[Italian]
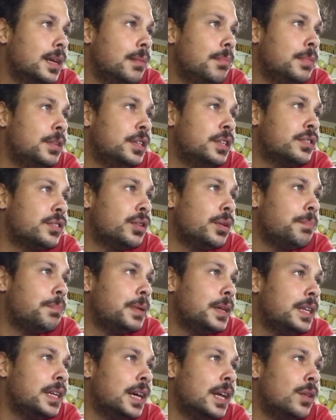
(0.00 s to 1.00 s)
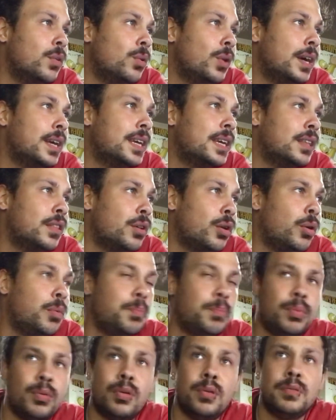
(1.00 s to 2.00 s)
Mi ci sto impegnando anche
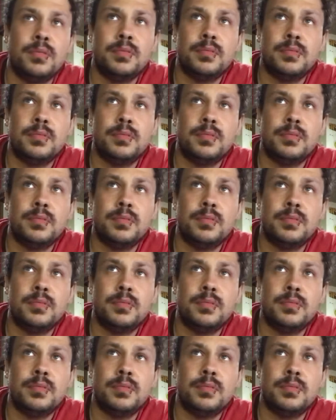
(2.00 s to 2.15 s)
troppo.